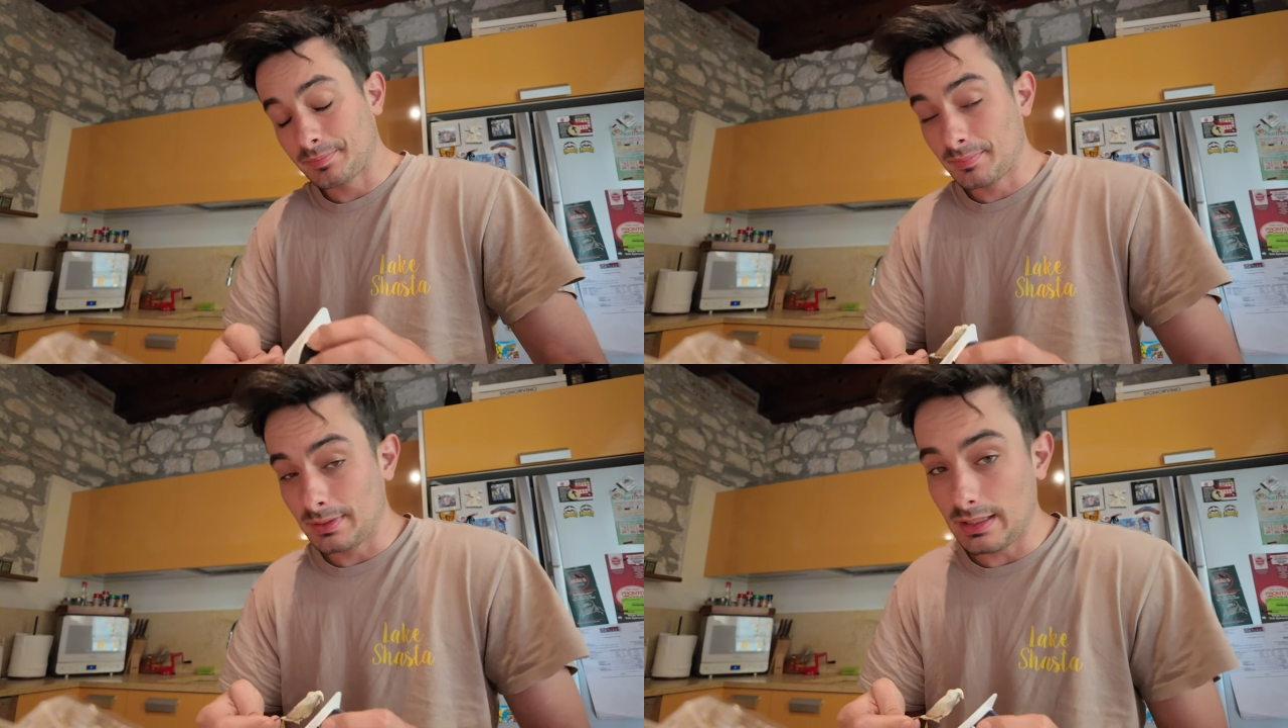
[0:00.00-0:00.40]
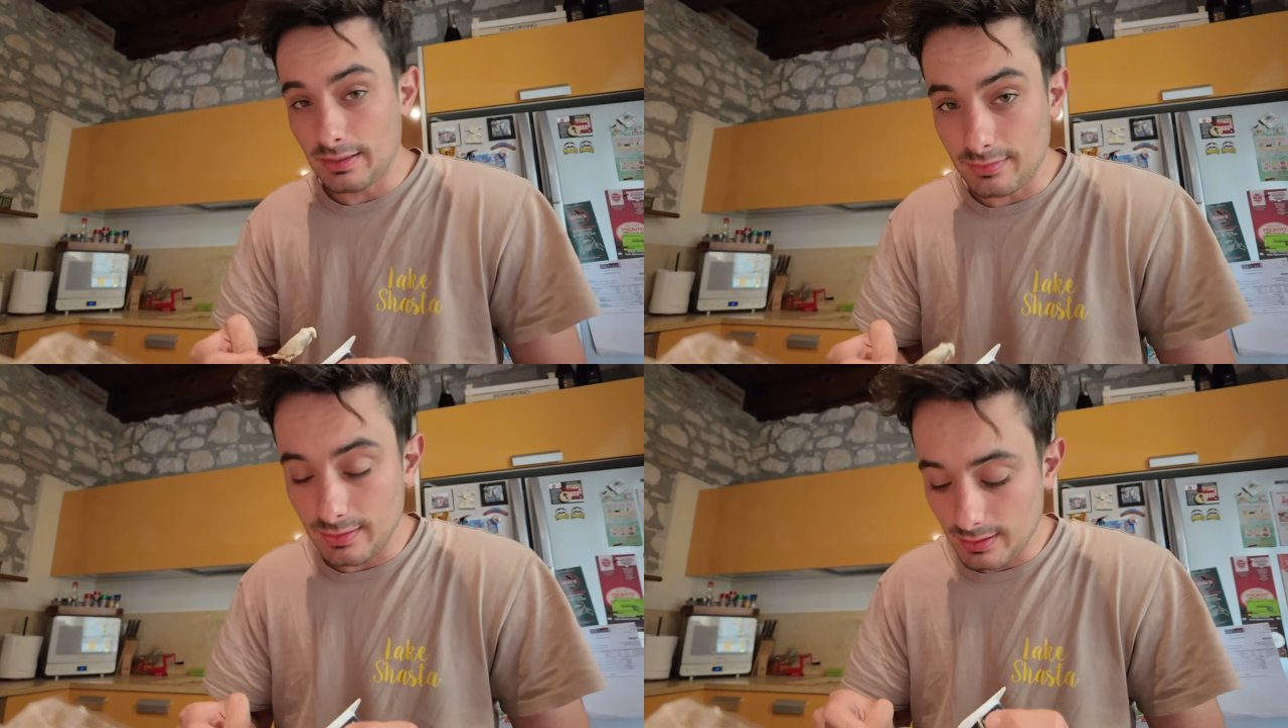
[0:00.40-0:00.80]

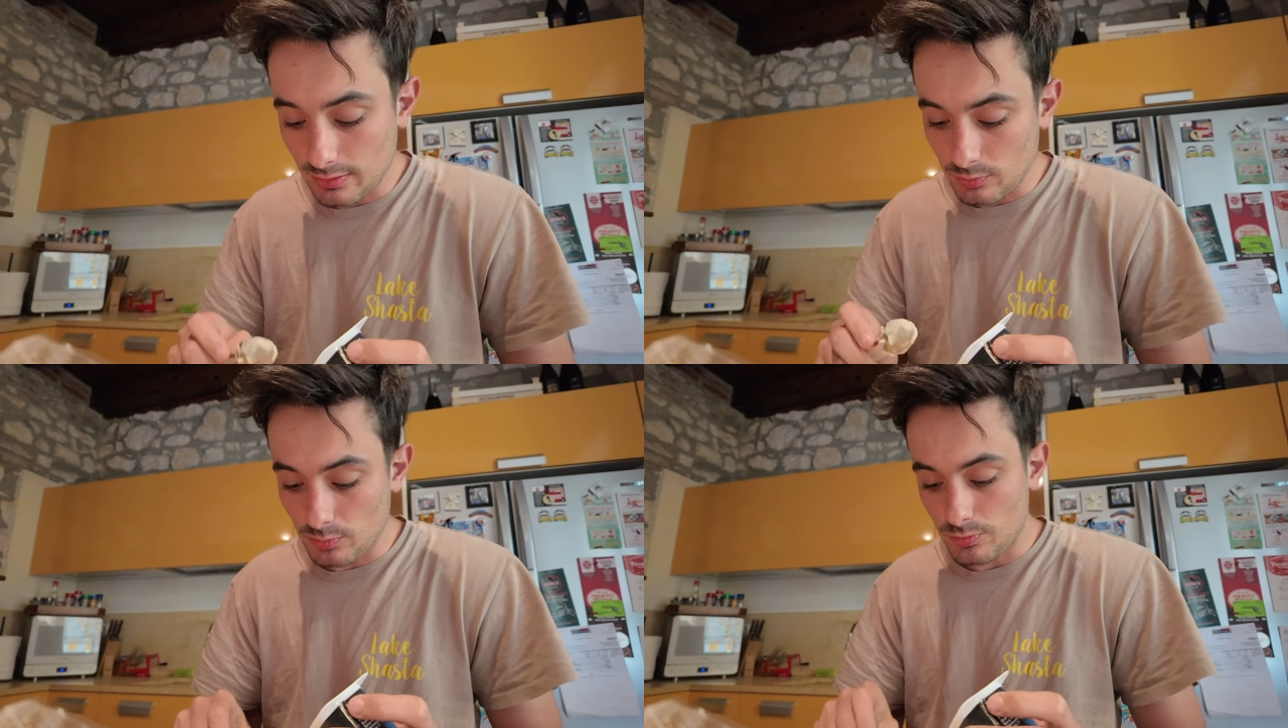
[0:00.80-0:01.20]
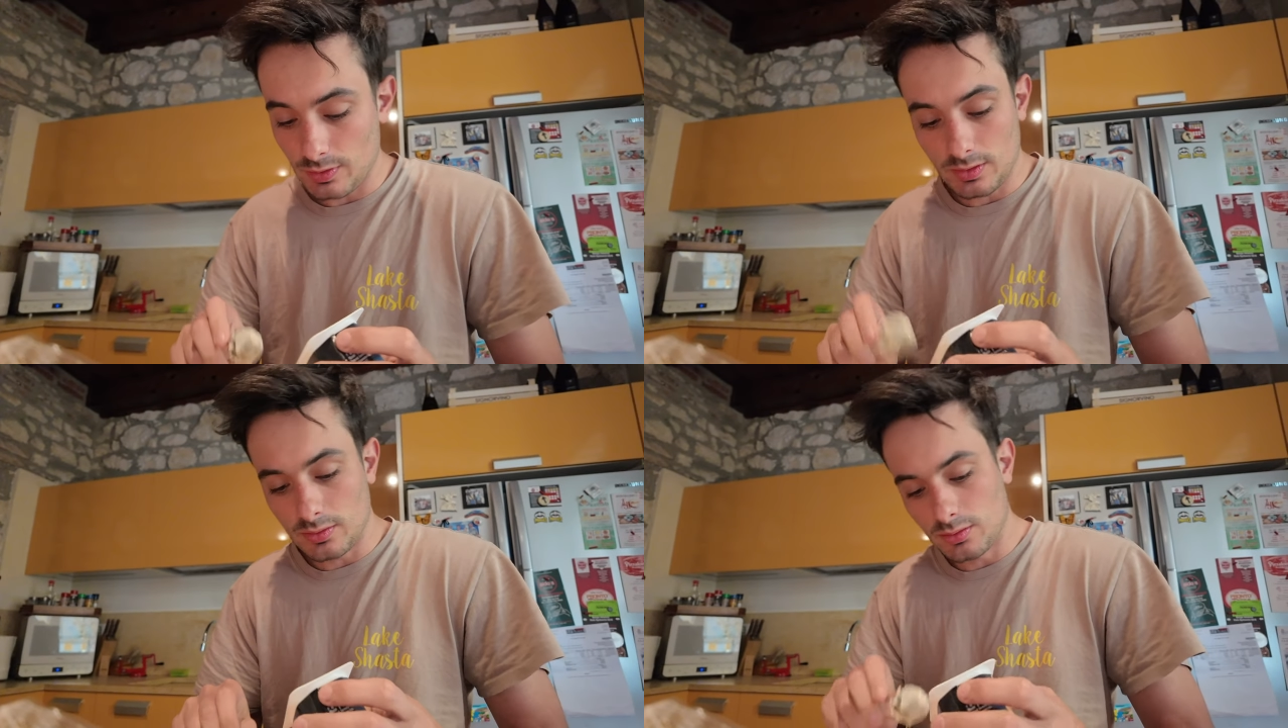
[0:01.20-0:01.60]
Ieri sera sono
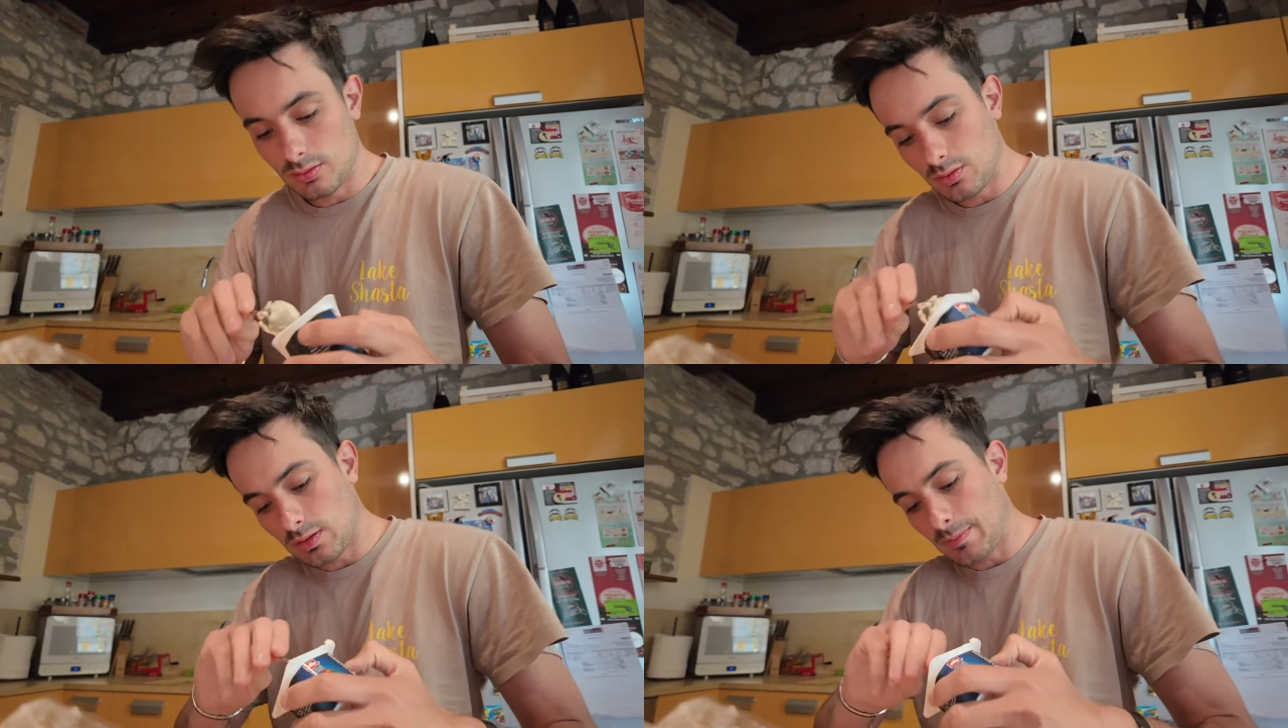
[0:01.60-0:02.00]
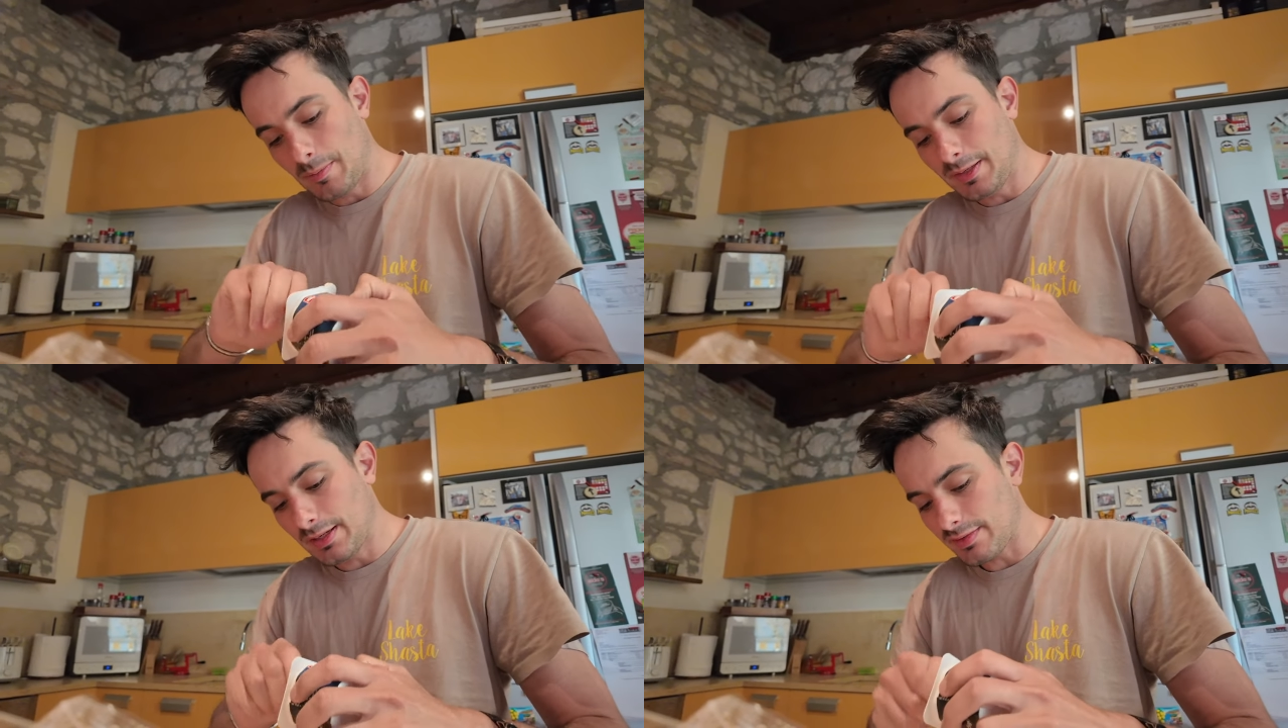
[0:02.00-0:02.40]
uscito con la mia
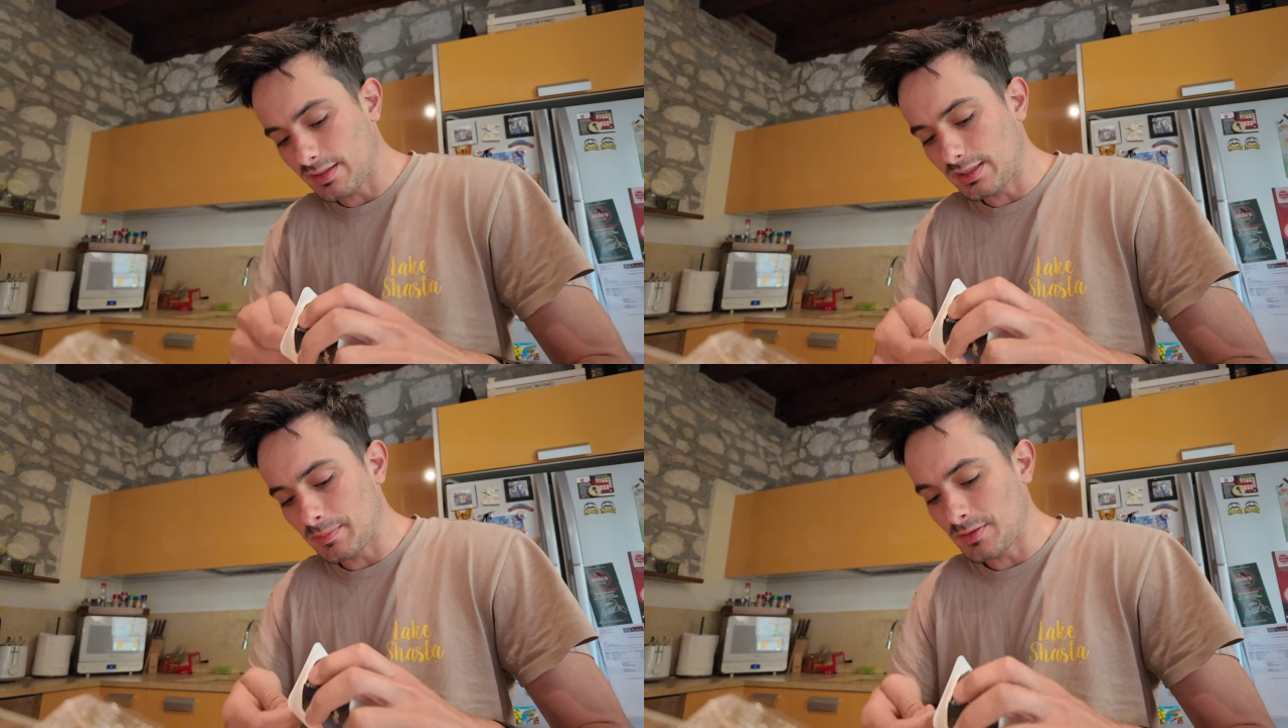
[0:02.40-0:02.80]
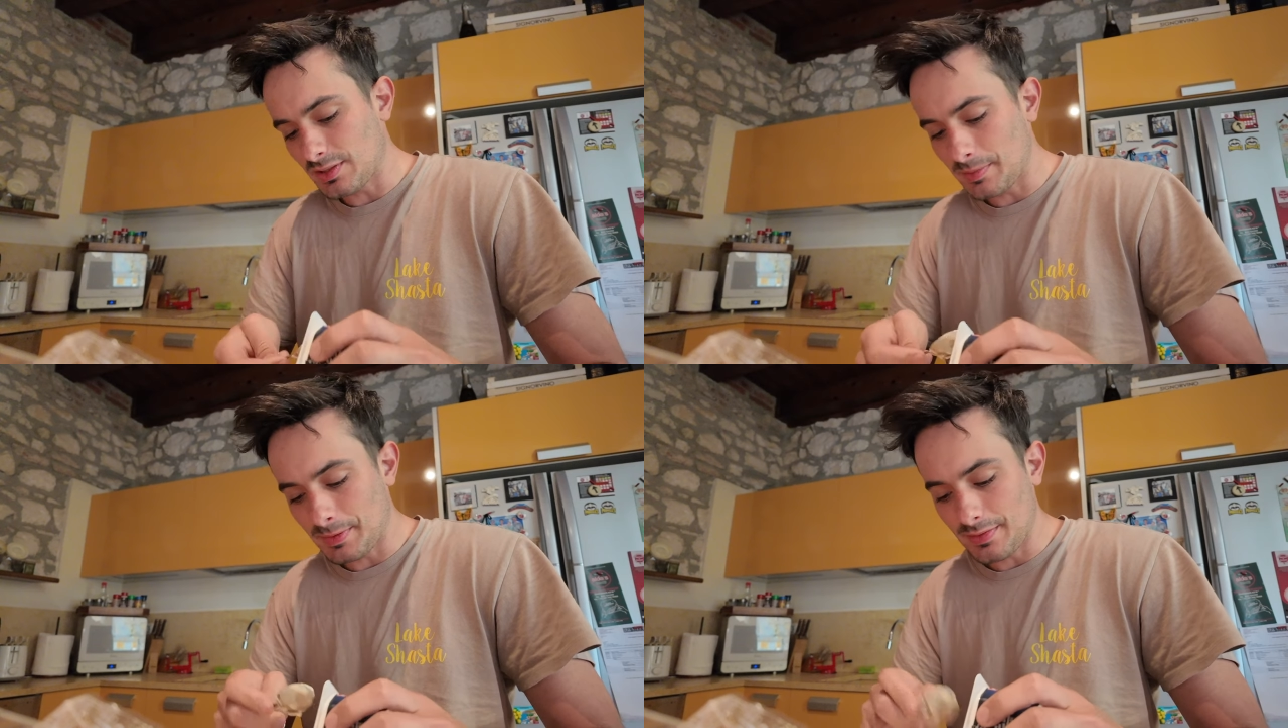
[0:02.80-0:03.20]
amica, siamo andati a
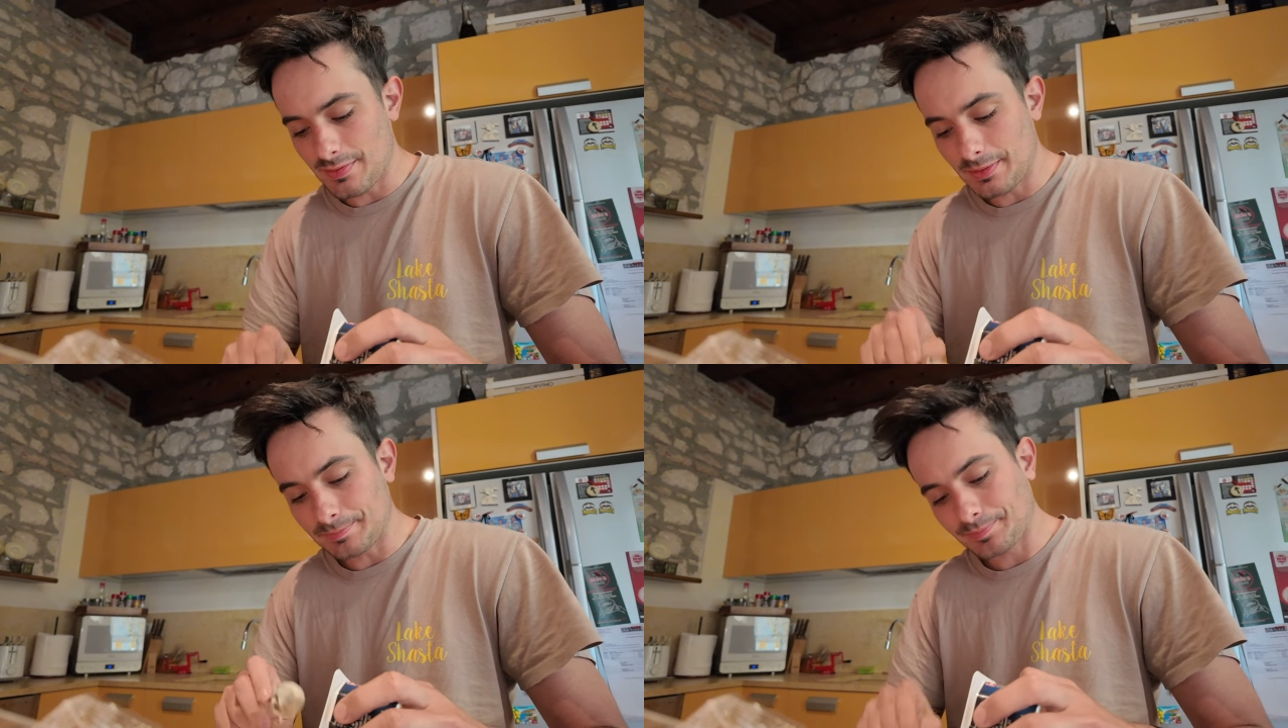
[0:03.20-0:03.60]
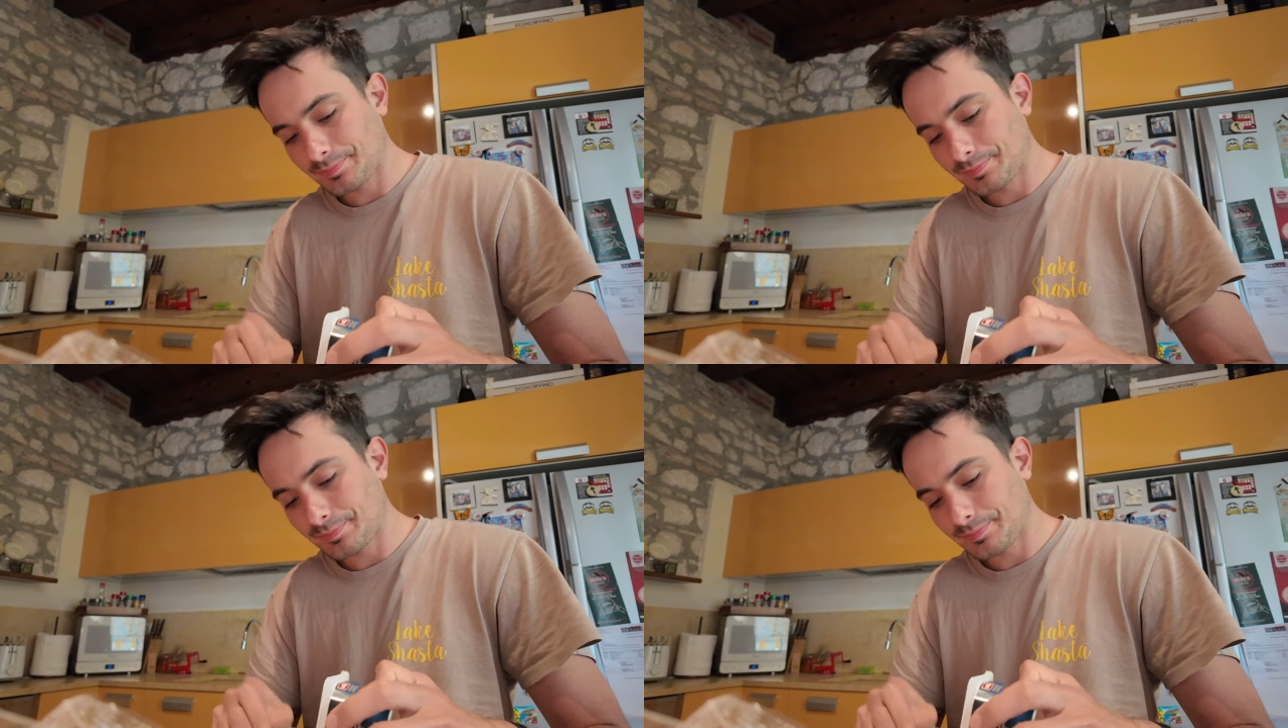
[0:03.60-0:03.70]
mangiare la pizza.